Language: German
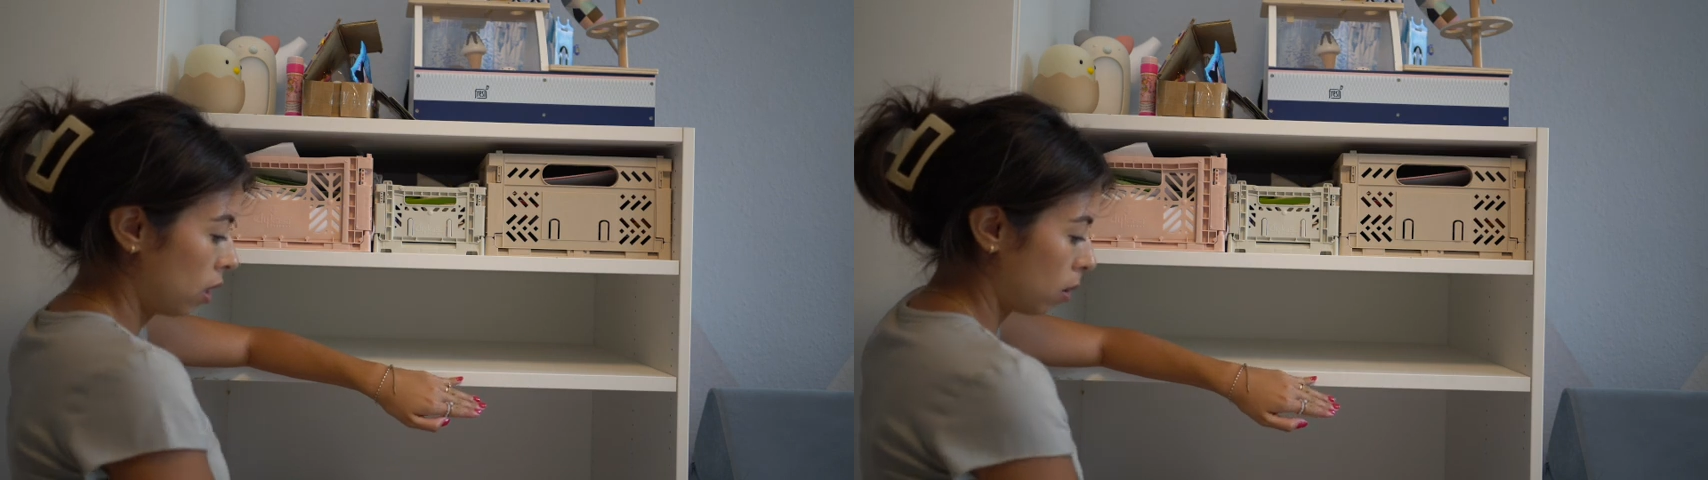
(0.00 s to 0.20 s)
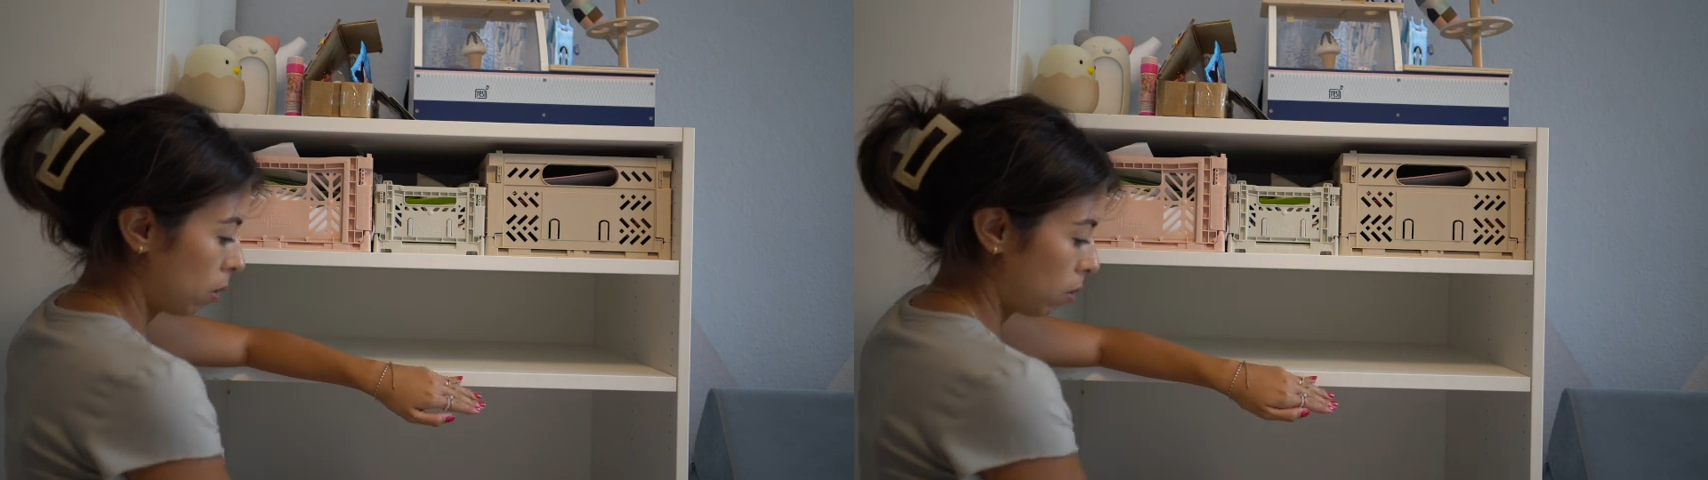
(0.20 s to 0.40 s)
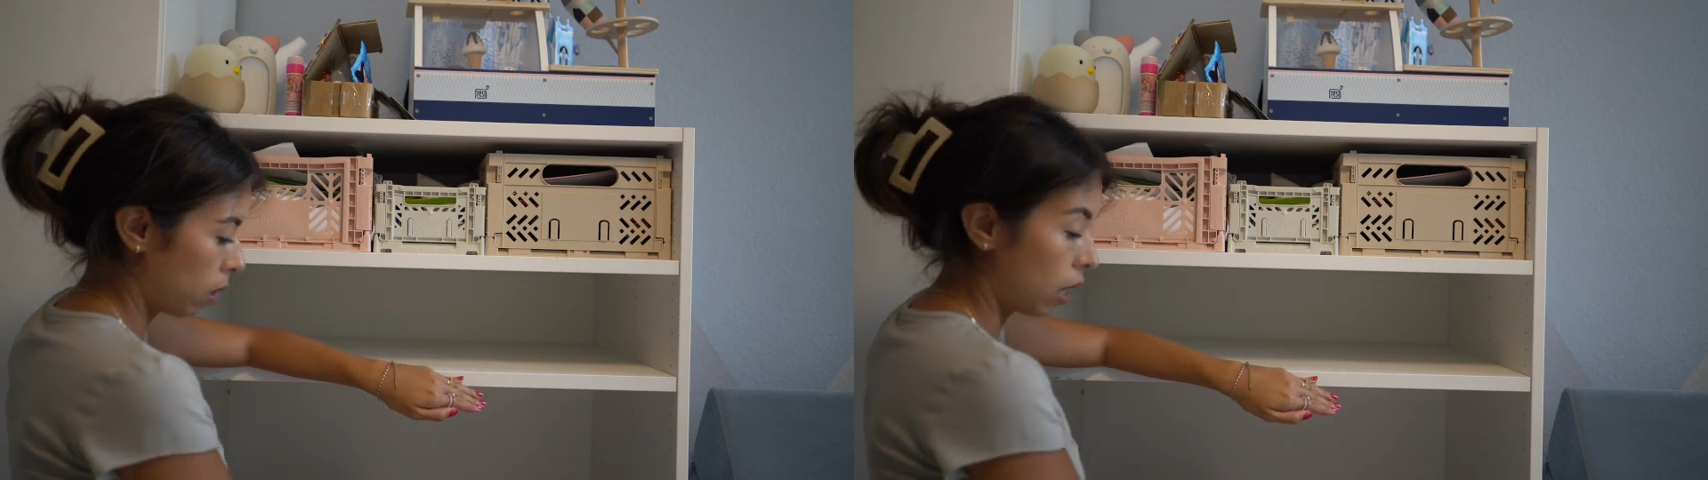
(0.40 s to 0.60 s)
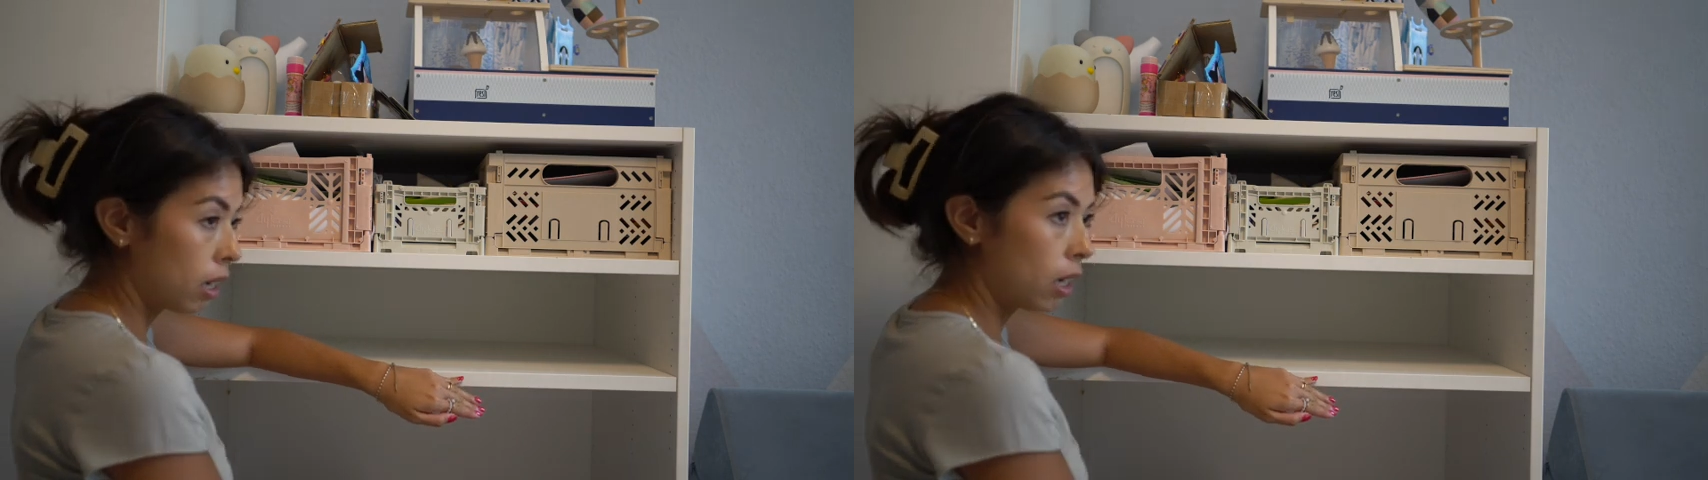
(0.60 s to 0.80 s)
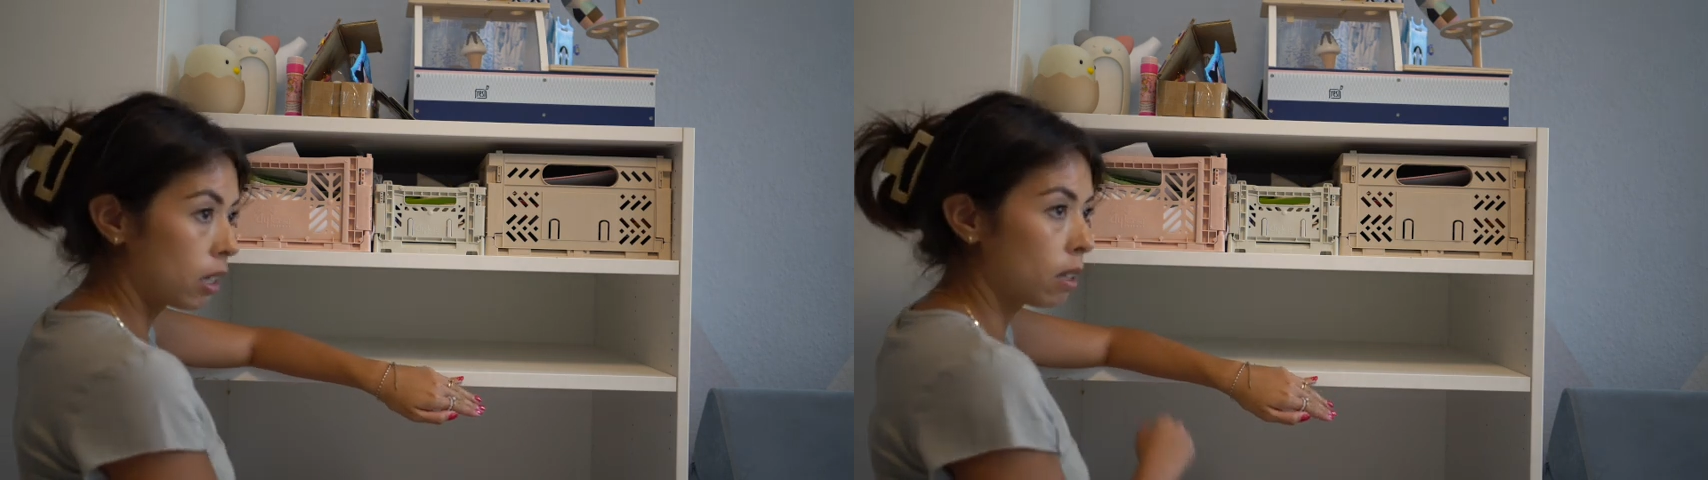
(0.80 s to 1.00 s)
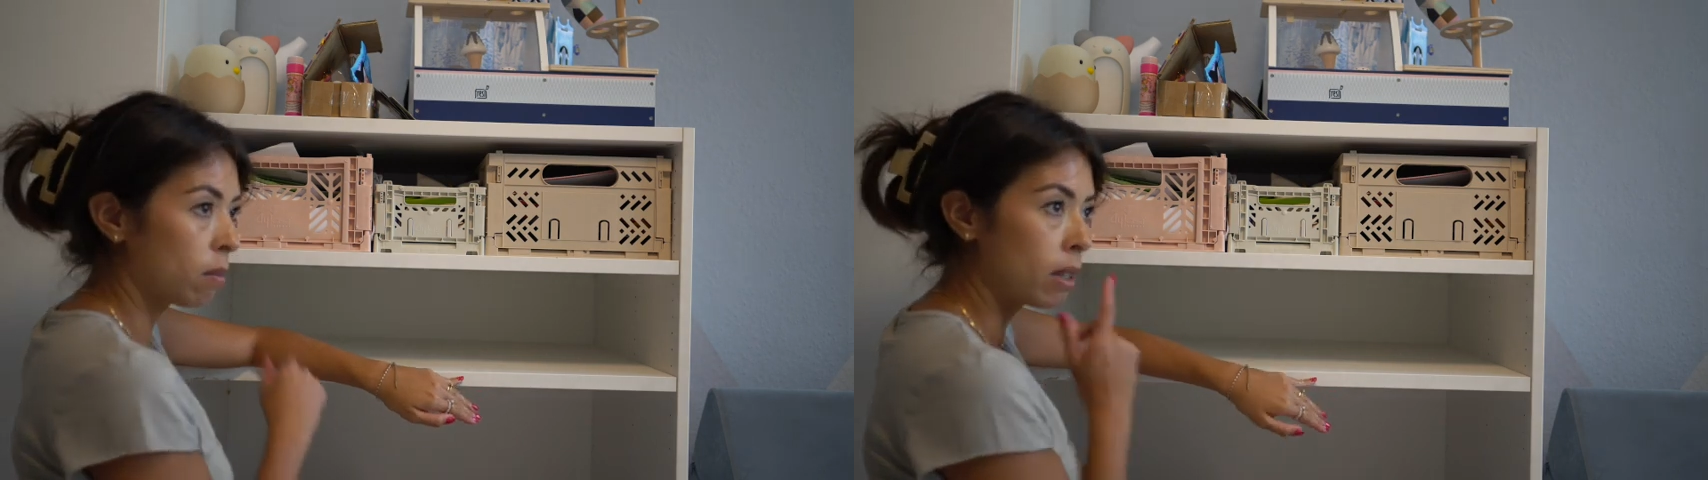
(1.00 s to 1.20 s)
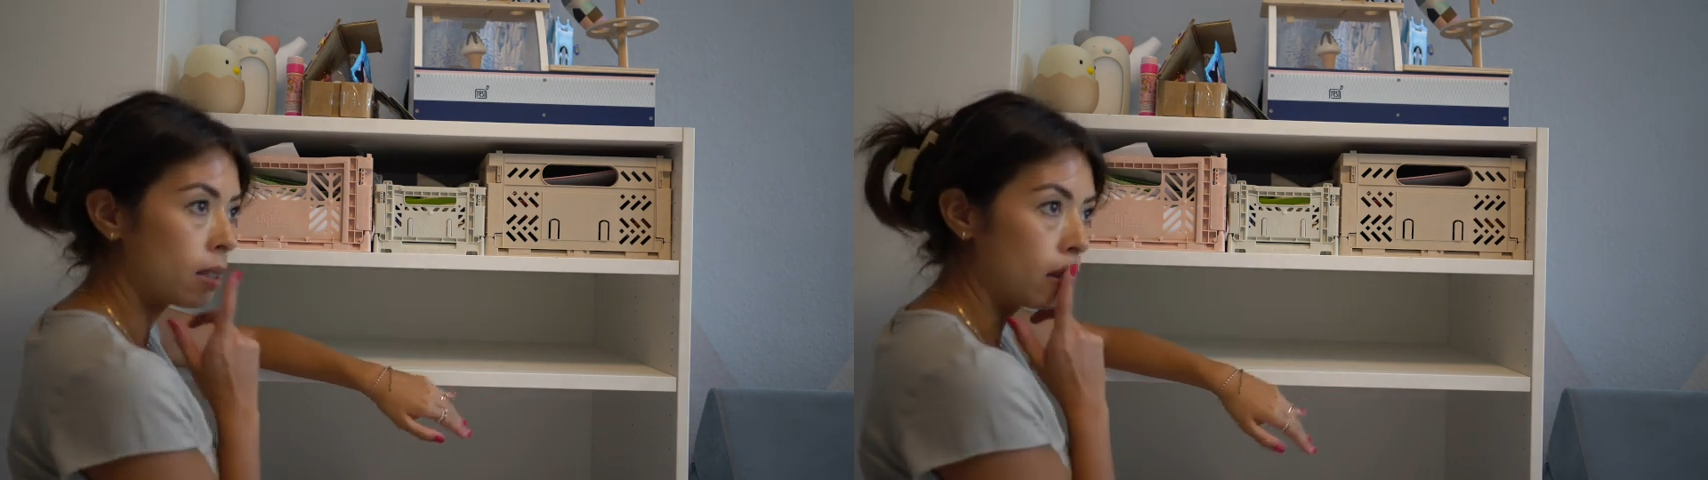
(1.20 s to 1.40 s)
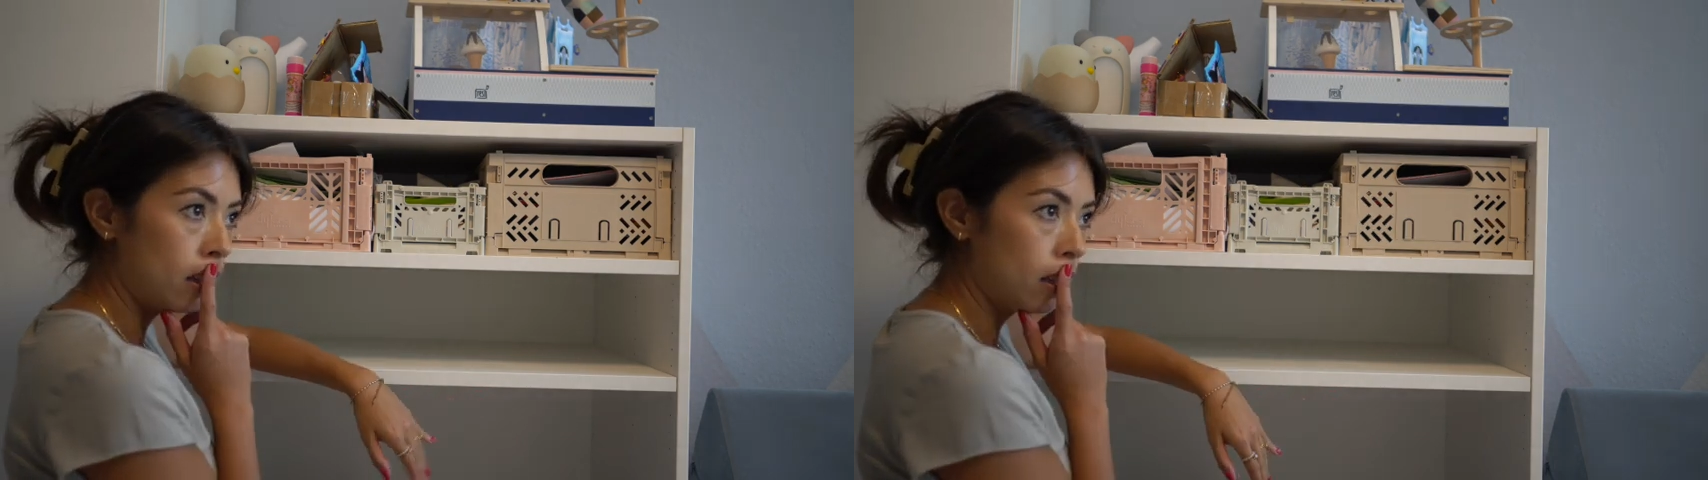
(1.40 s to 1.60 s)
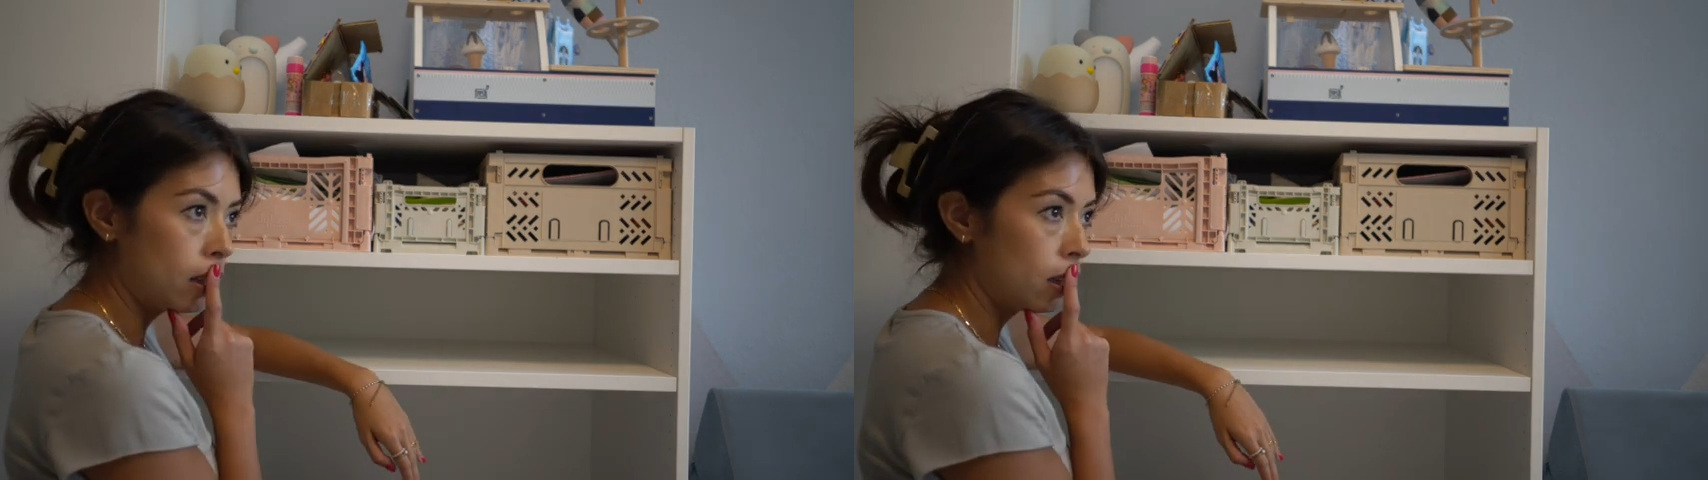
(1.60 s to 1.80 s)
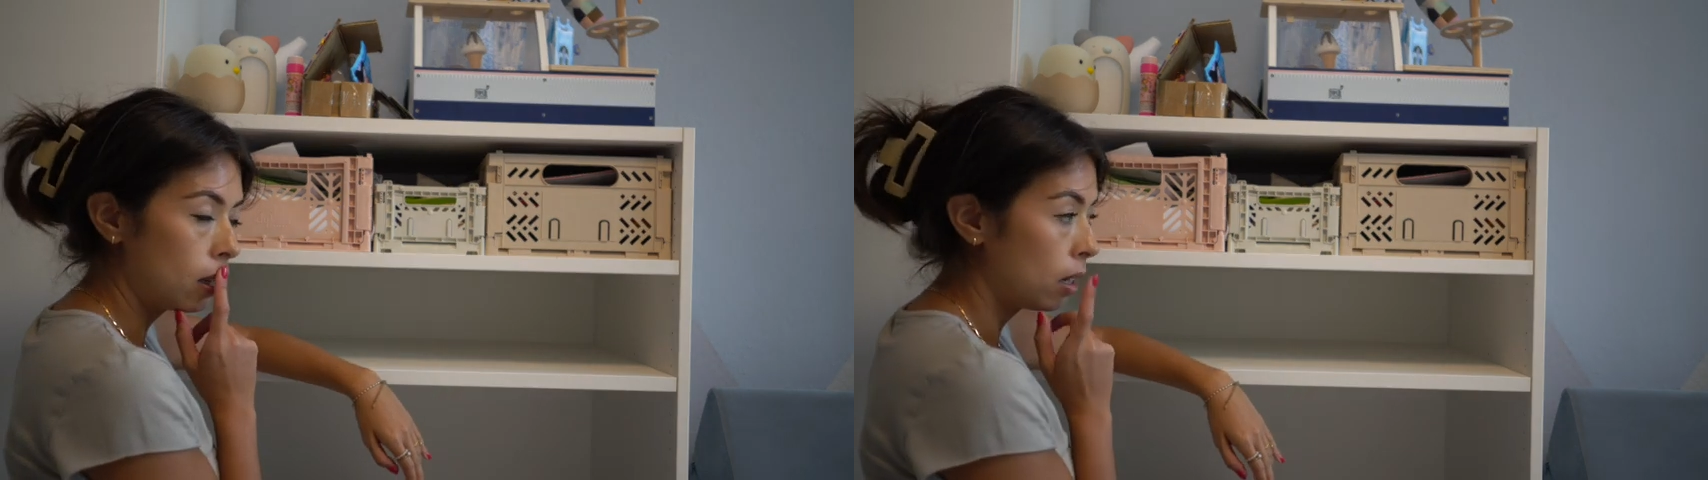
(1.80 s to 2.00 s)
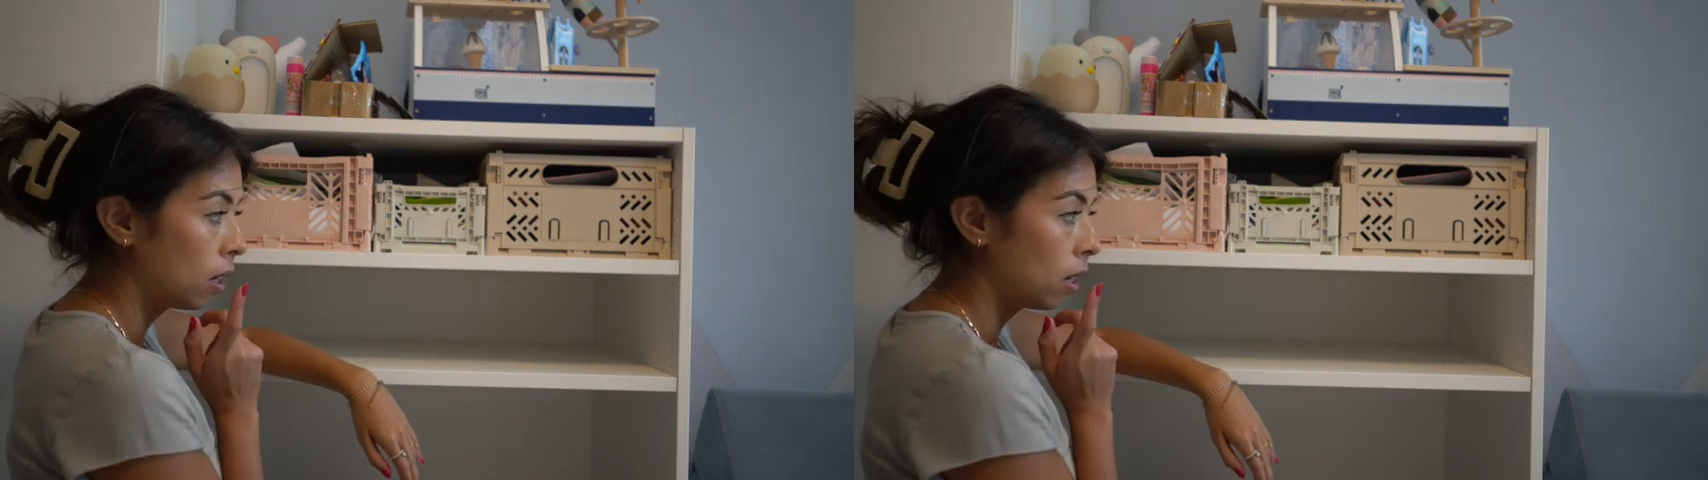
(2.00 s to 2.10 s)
damit man all das nicht mehr sieht.